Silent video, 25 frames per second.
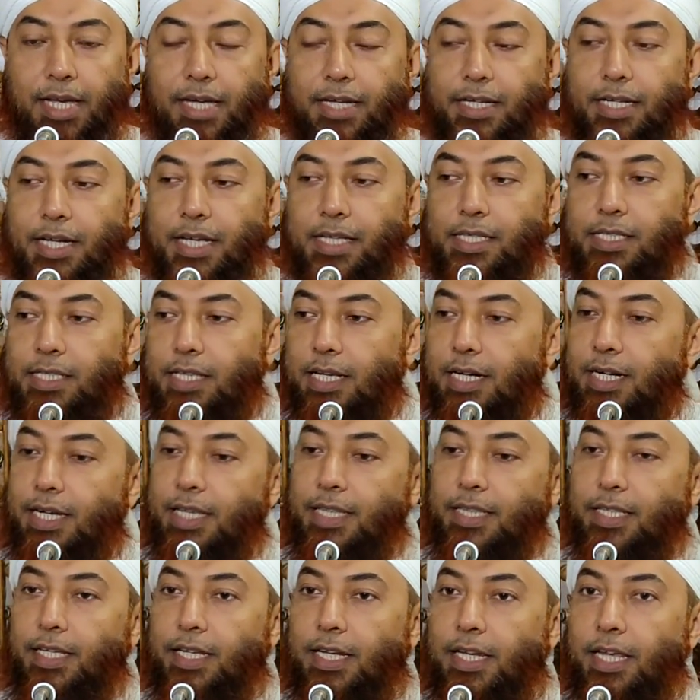এটা
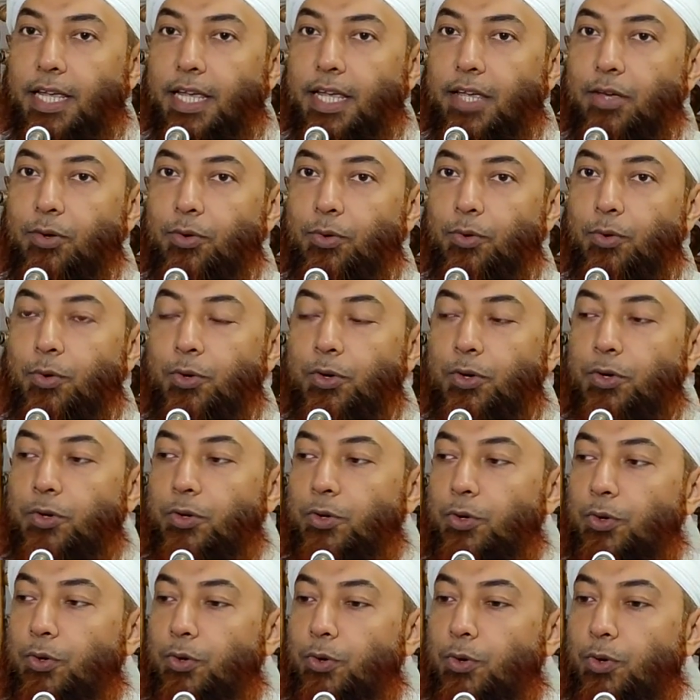ছেড়ে দিলে
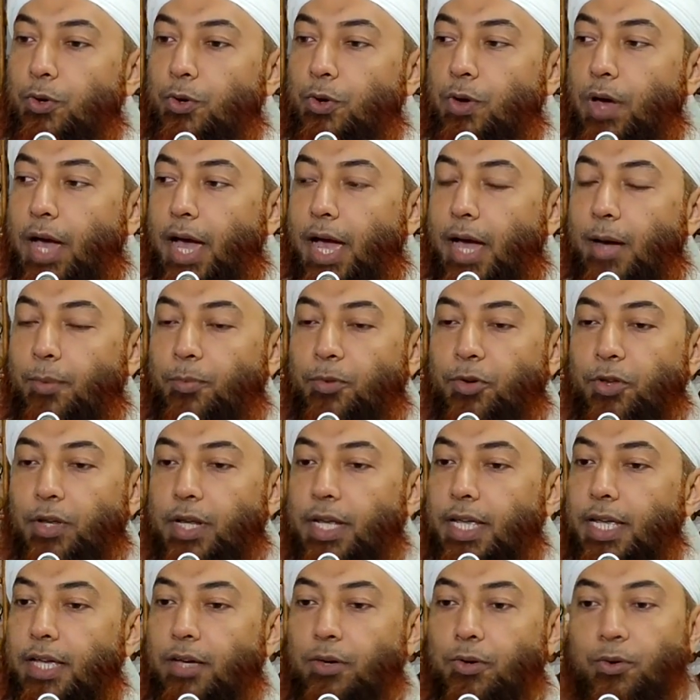অন্য কোনো
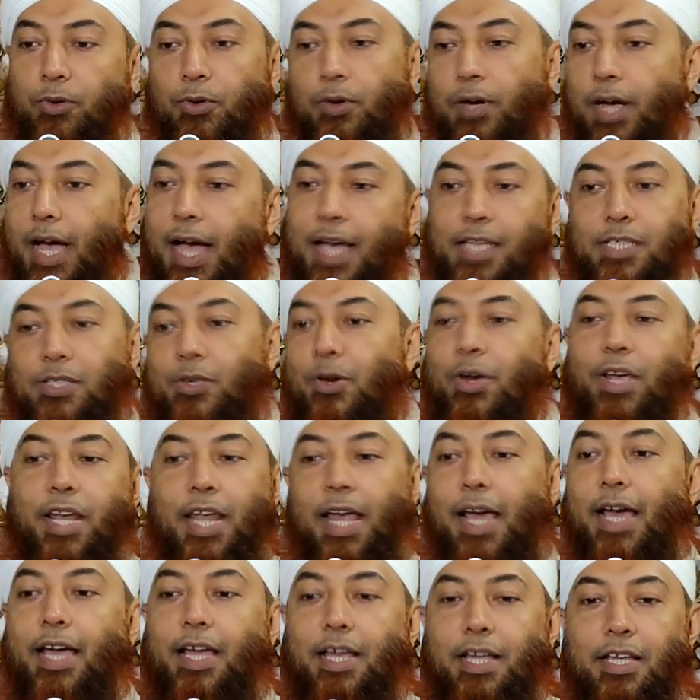আমলে কোনো কাজ
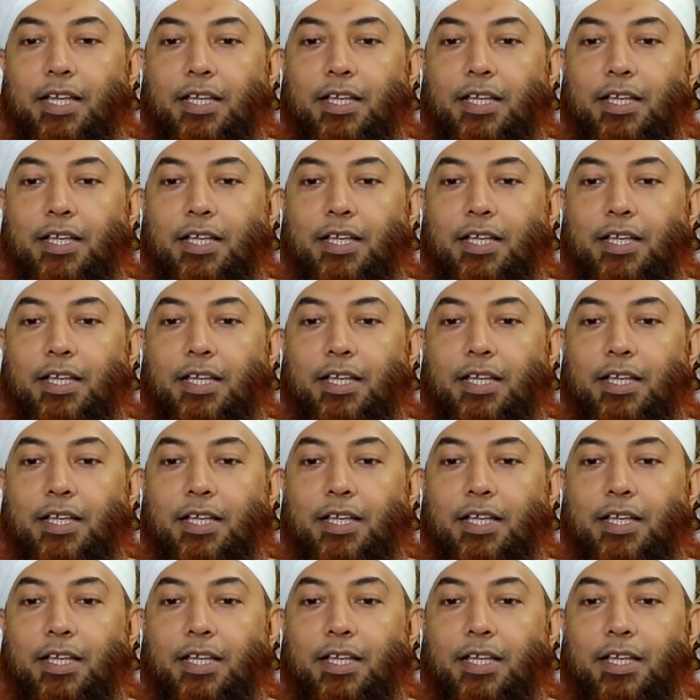হয় না